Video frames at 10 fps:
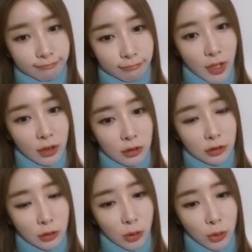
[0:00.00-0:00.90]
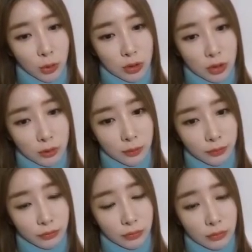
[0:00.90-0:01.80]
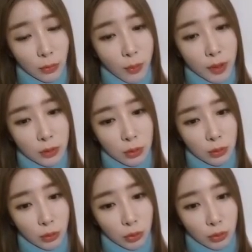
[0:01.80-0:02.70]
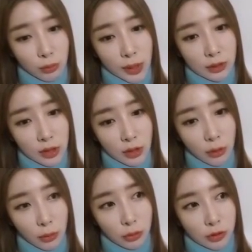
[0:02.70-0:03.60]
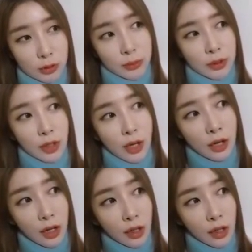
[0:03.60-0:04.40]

네, 그래서 요즘 몸에 좋은 것도 많이 챙겨 먹고 있습니다.